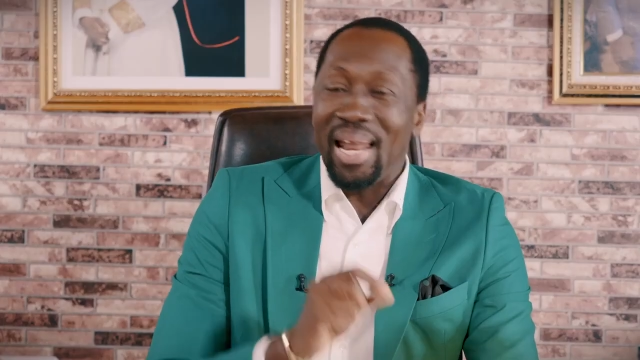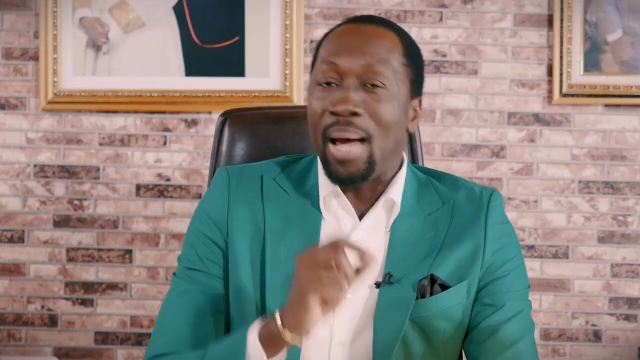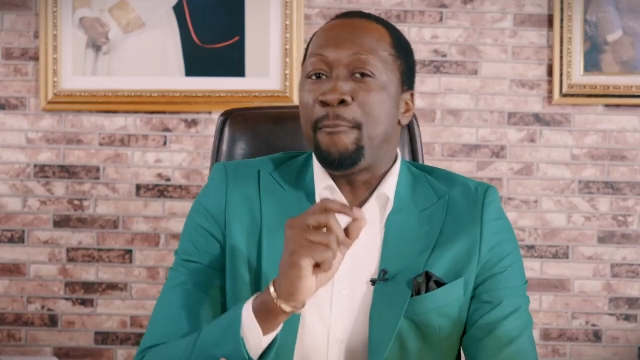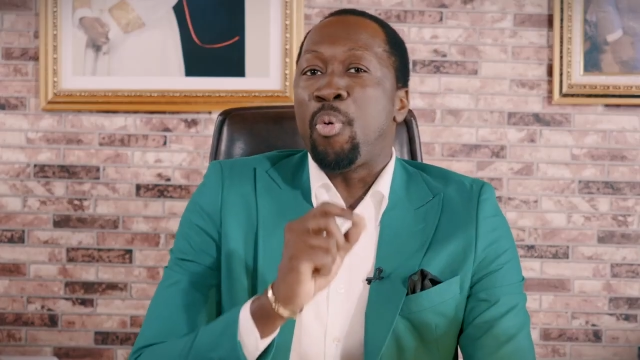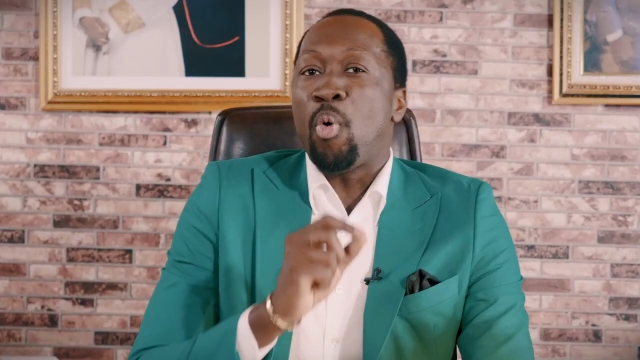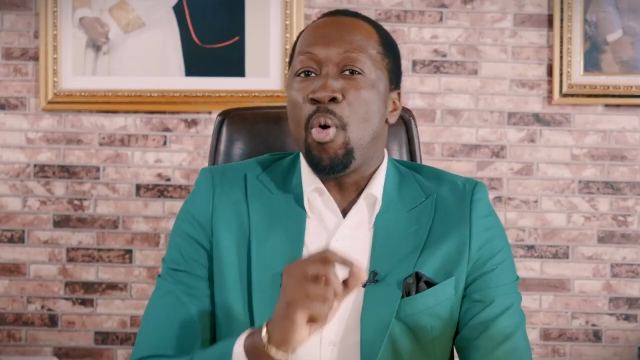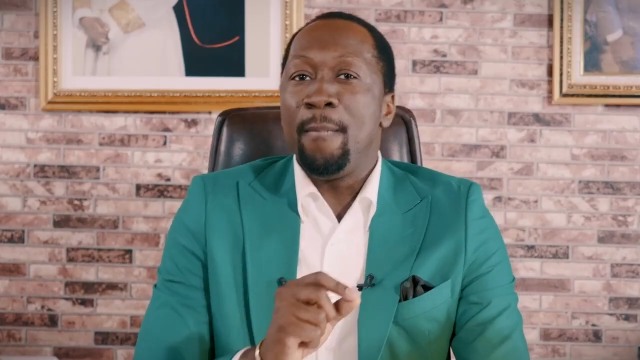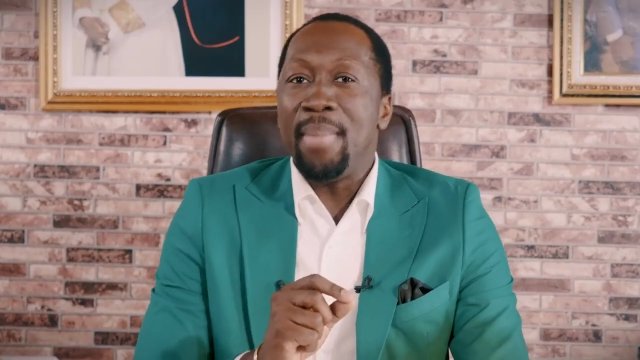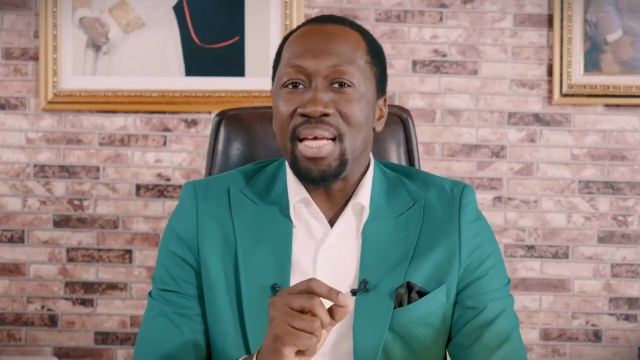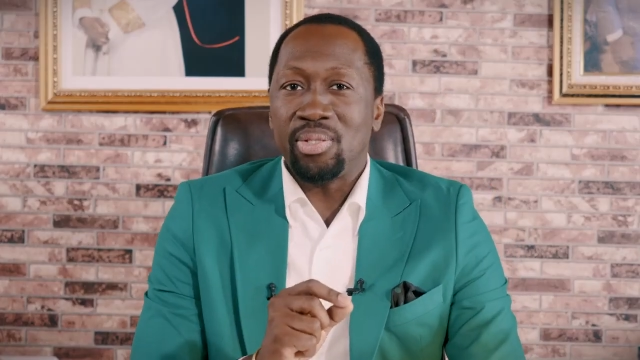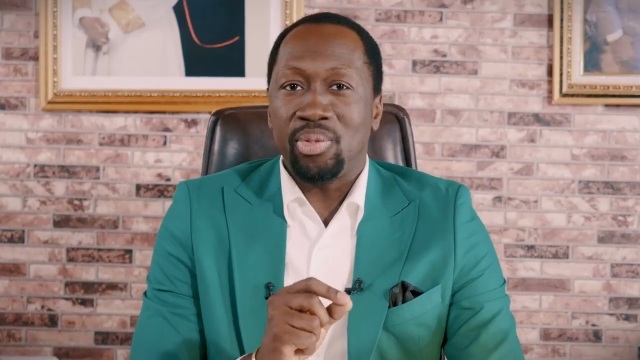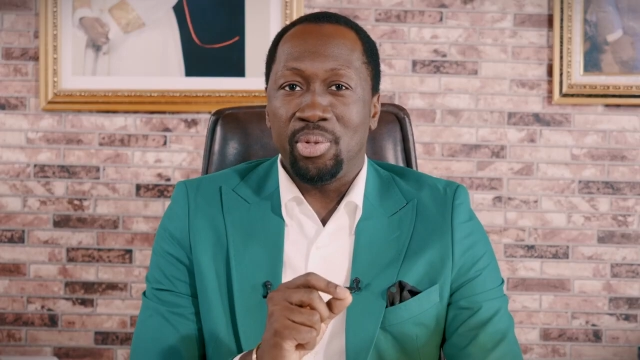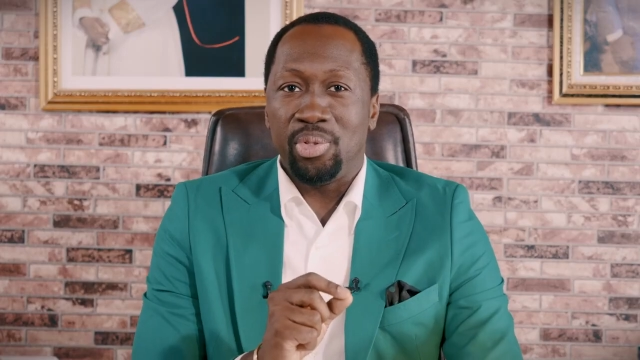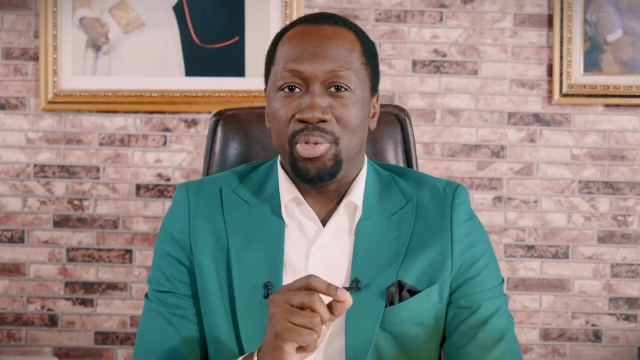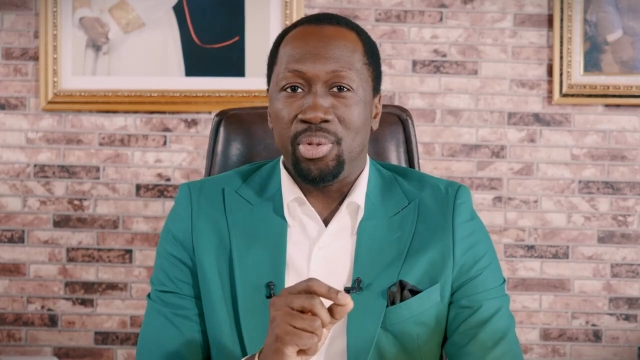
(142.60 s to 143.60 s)
La
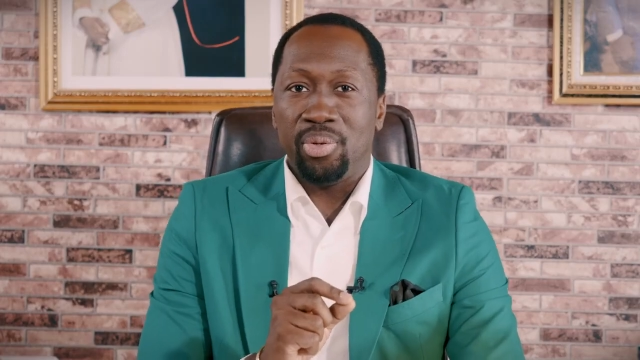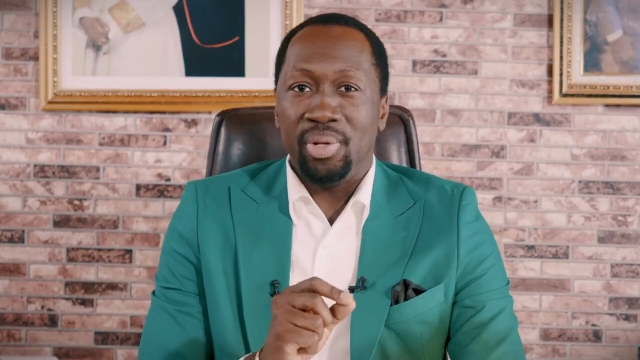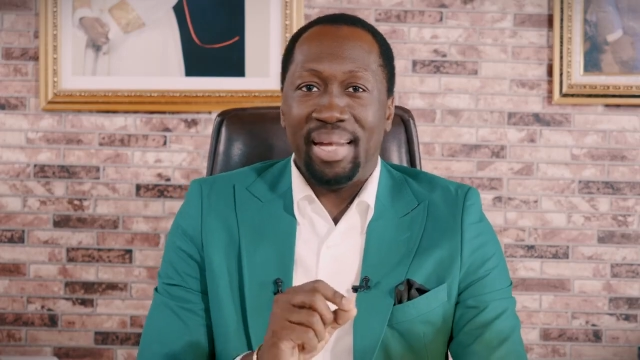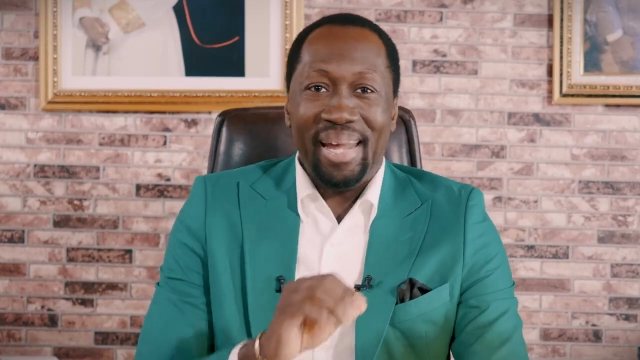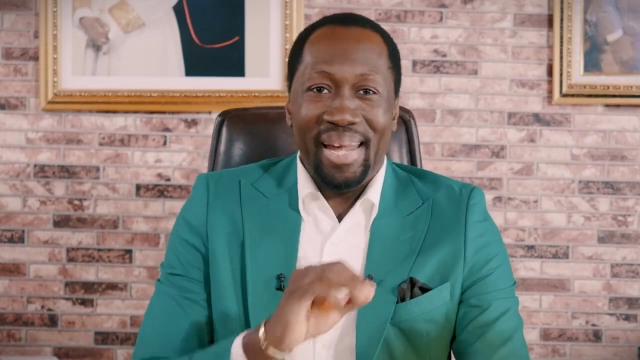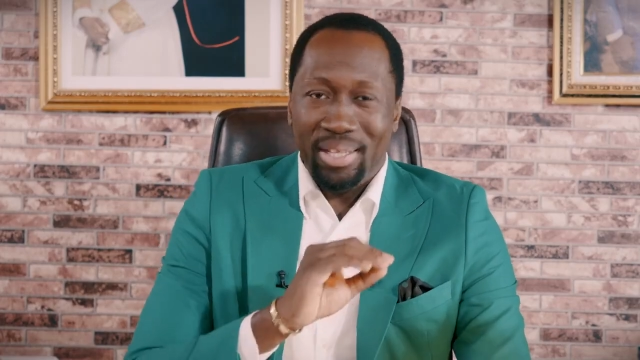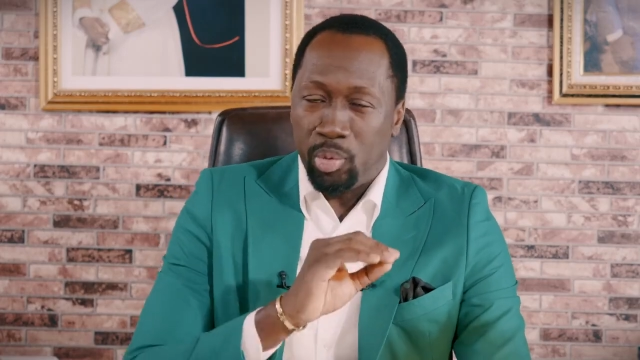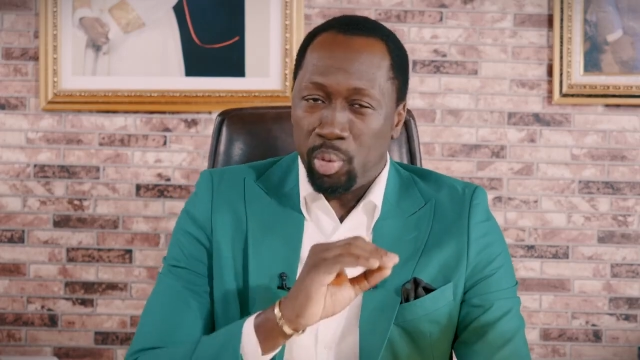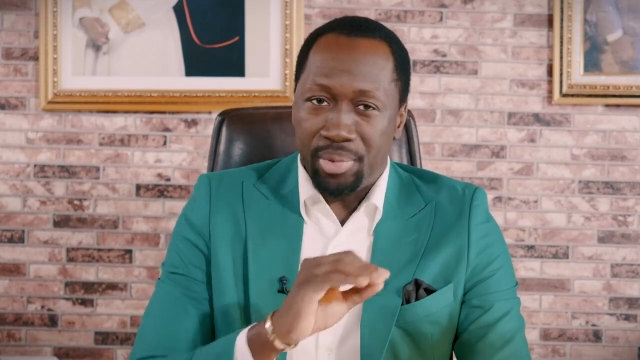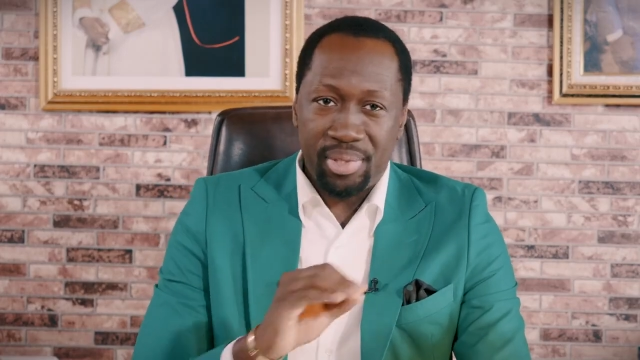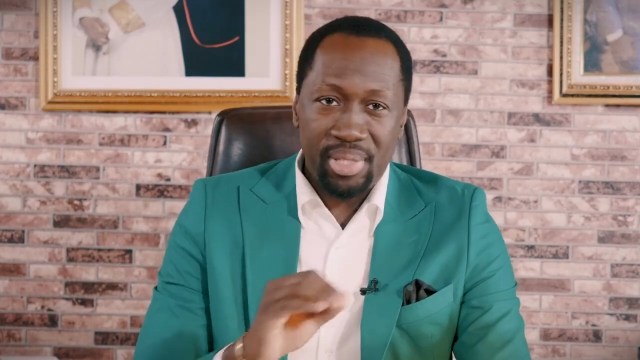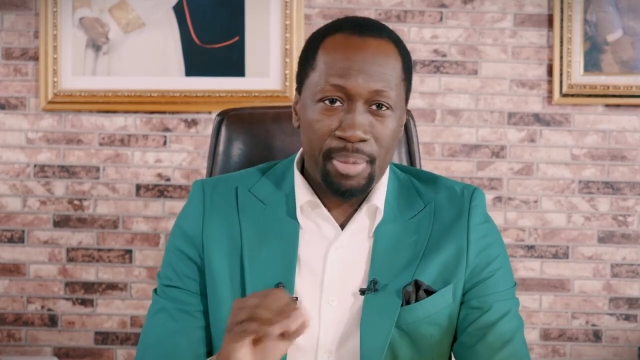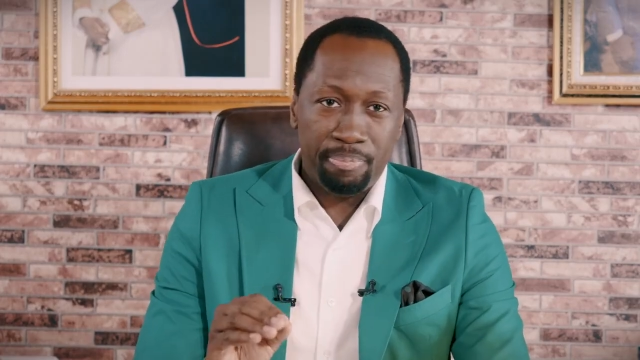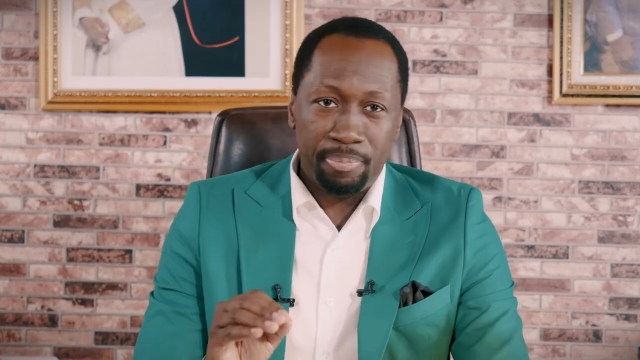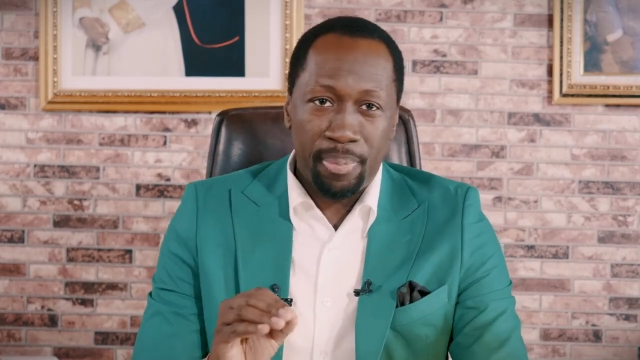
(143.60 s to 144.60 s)
promesse de Dieu est toute
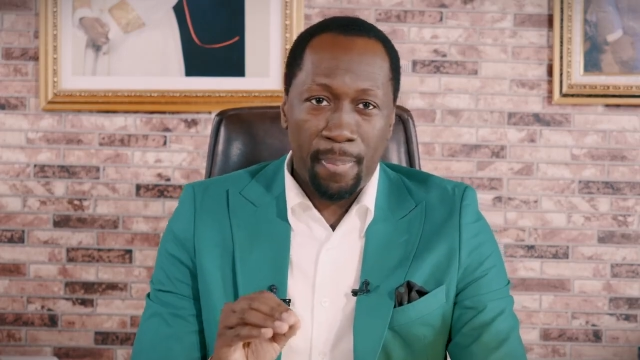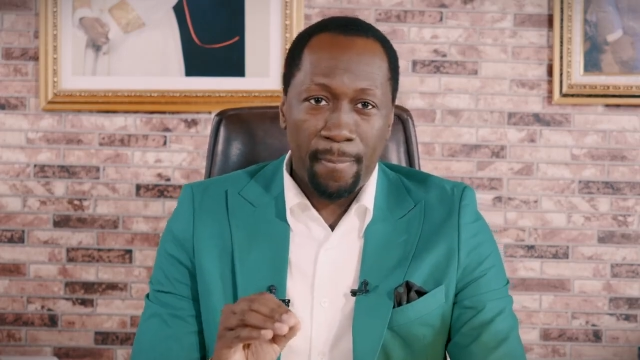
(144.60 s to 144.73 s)
simple.